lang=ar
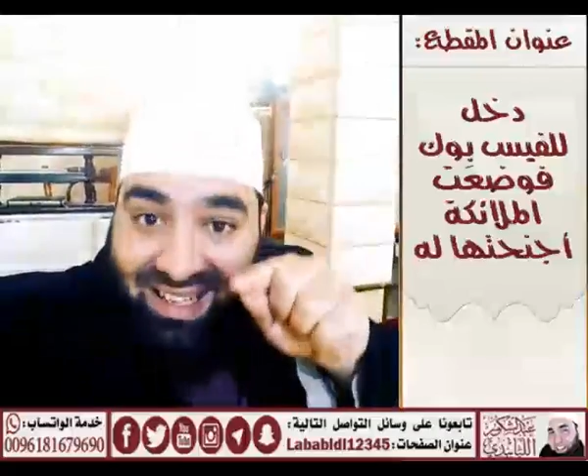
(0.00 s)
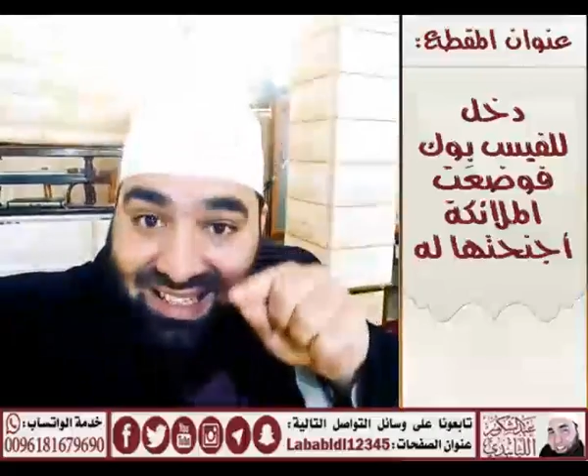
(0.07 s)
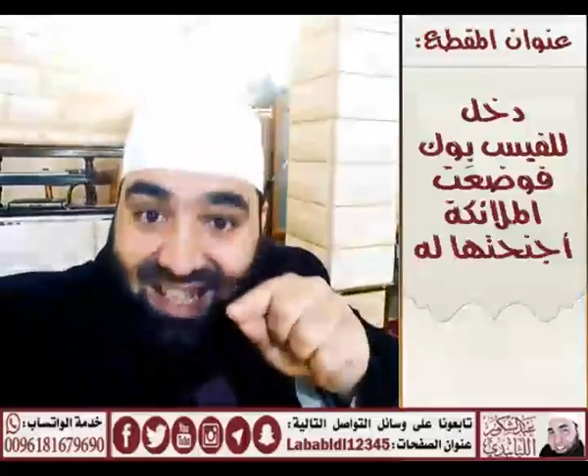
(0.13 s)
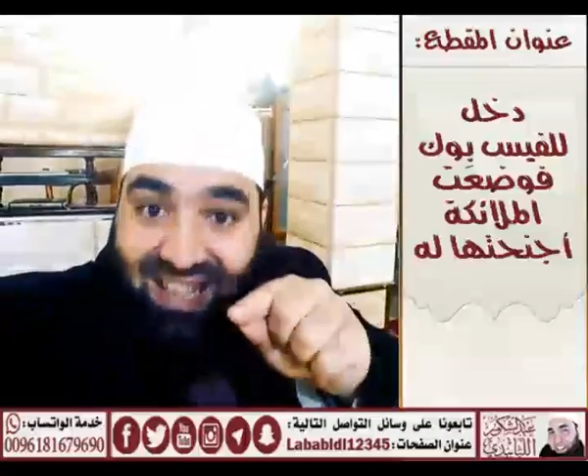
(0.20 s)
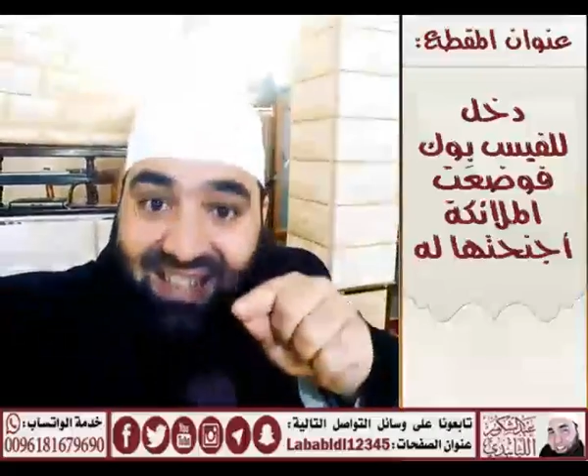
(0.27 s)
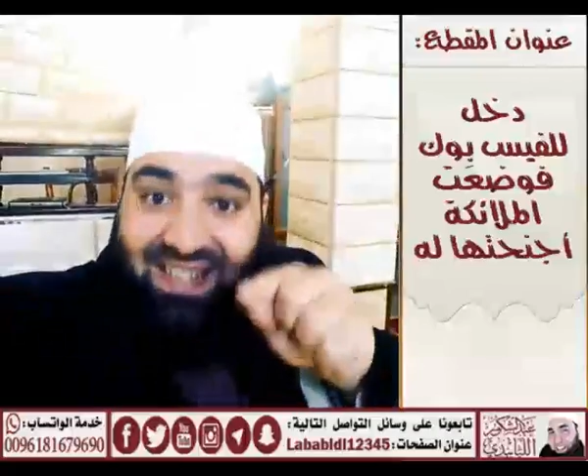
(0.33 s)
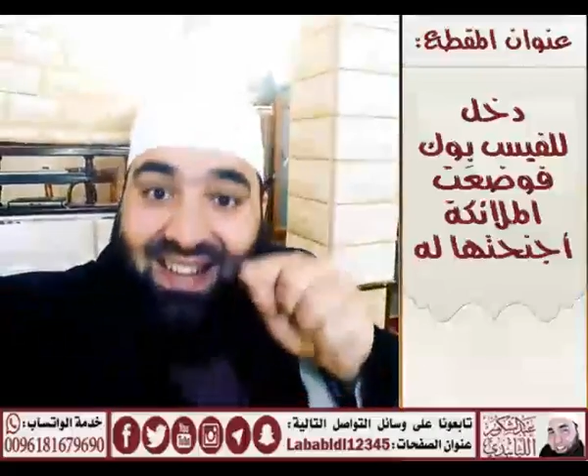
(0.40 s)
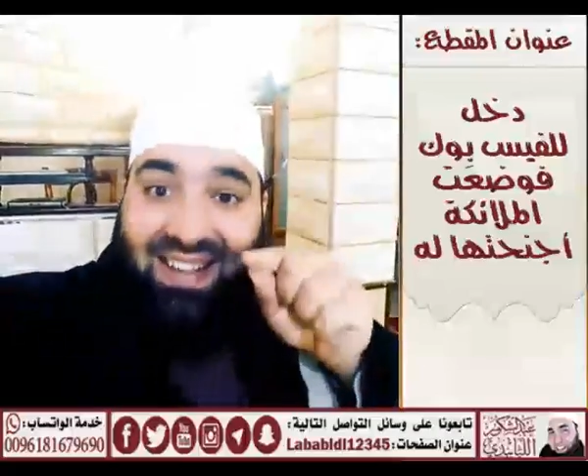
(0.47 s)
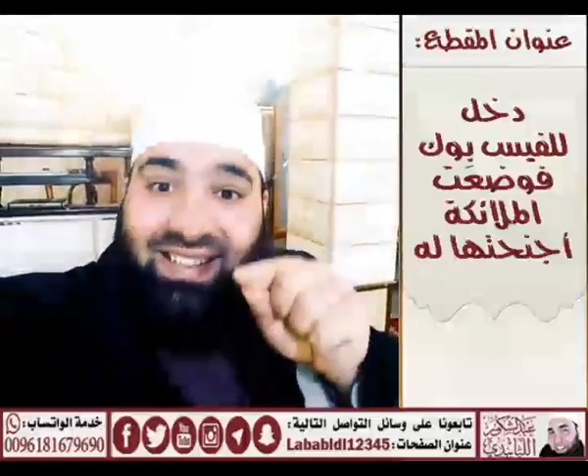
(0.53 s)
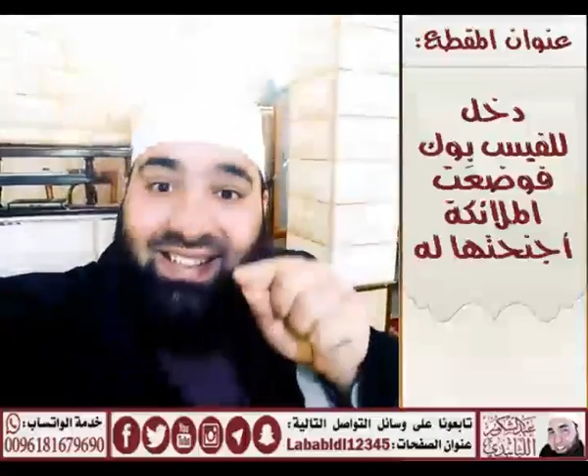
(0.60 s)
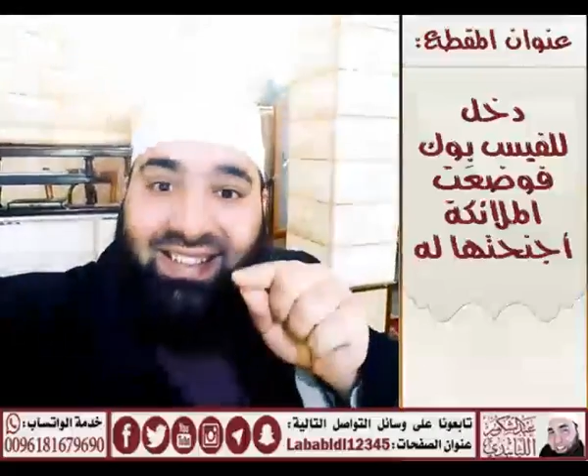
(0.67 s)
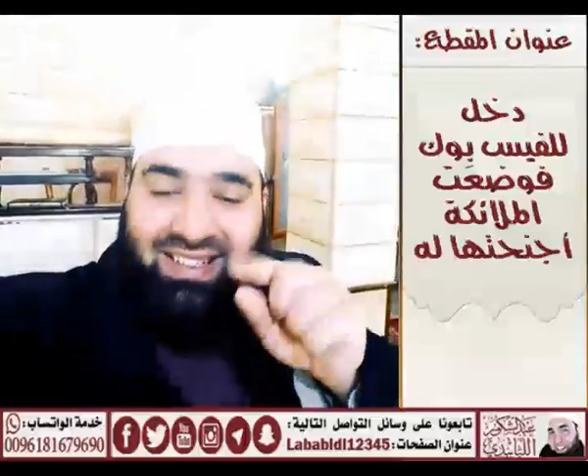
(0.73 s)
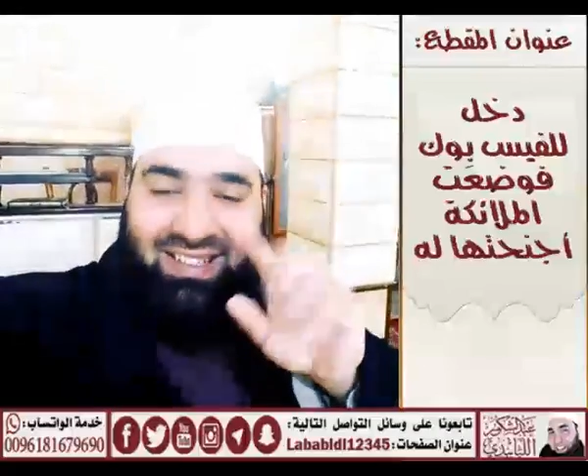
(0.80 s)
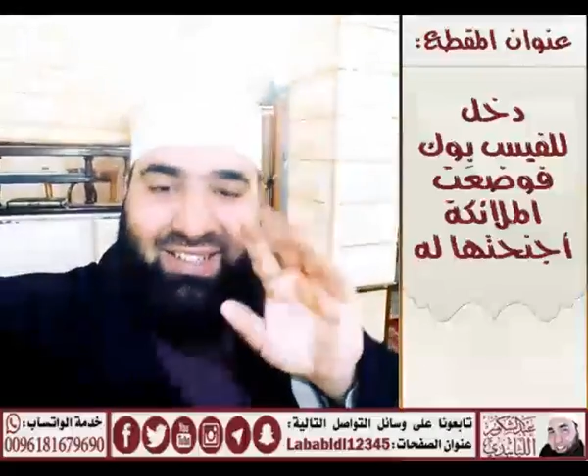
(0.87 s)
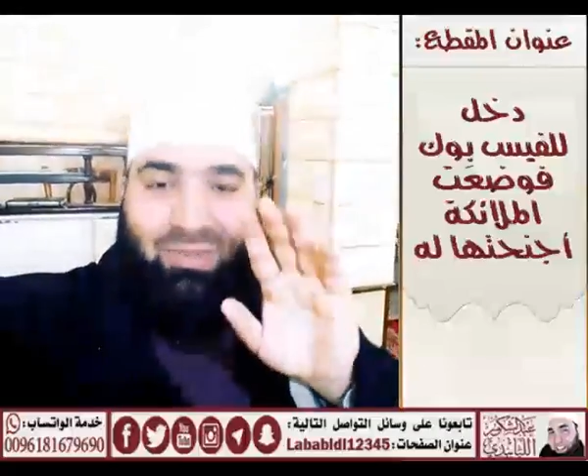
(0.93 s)
الجلسة التي
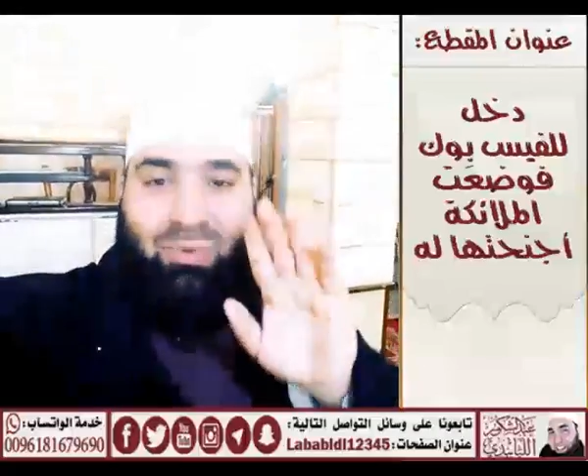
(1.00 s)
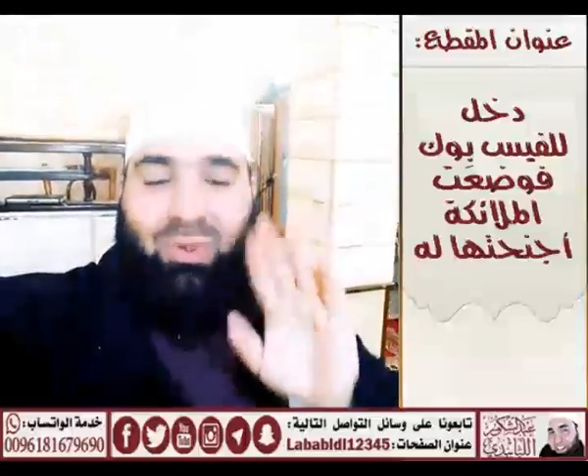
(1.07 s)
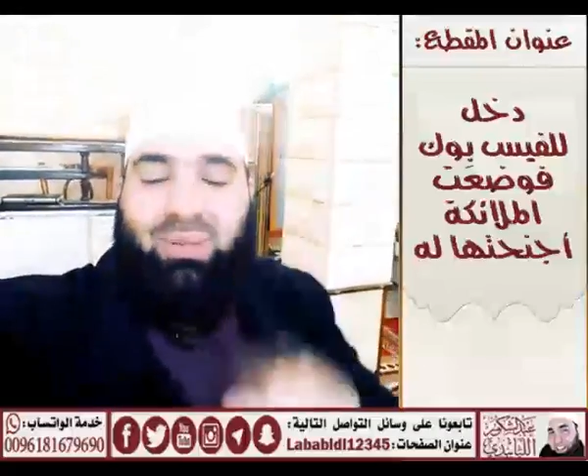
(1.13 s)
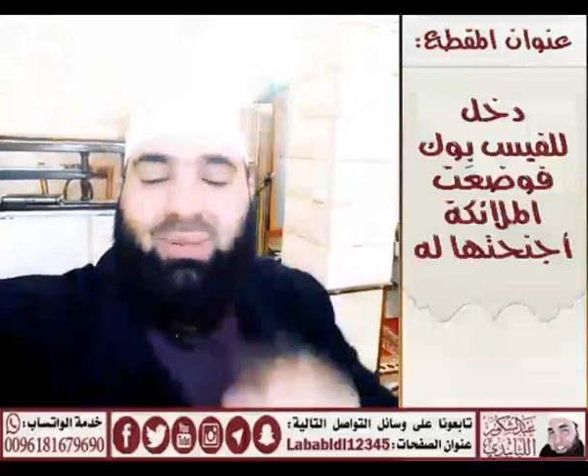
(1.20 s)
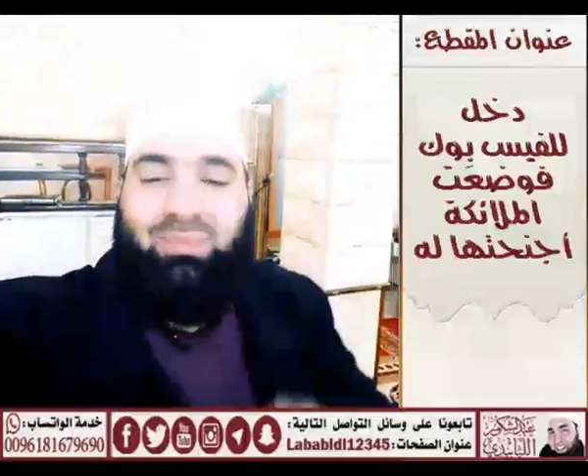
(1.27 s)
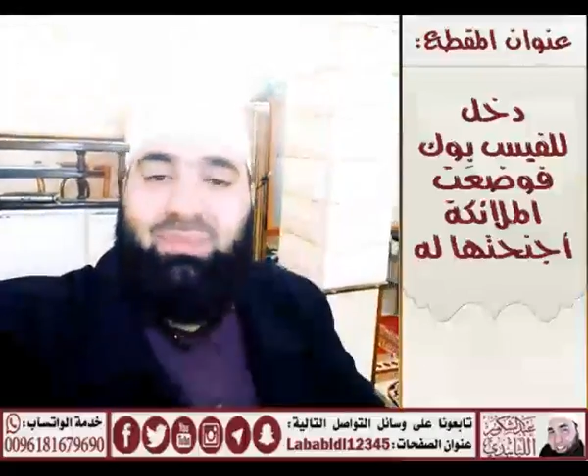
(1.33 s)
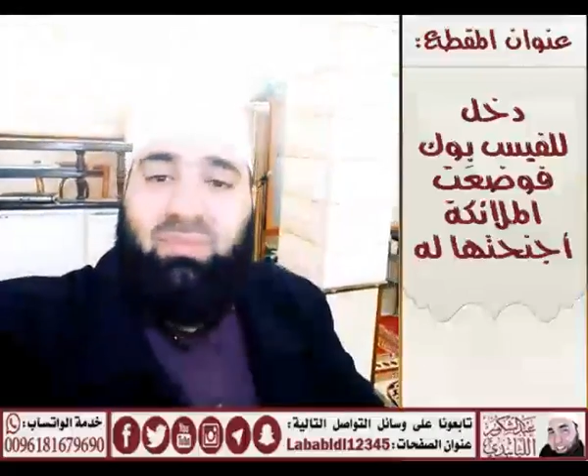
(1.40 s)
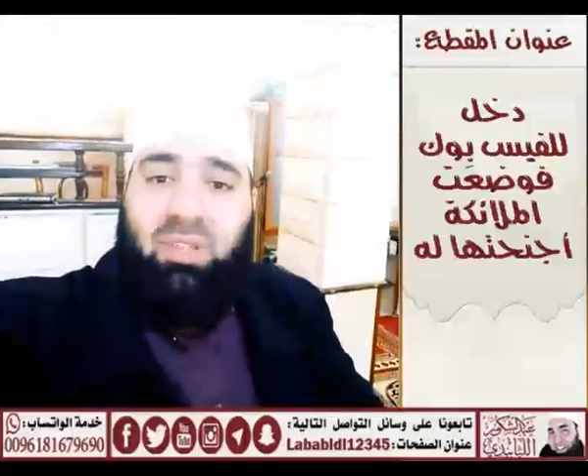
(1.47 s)
تجلسها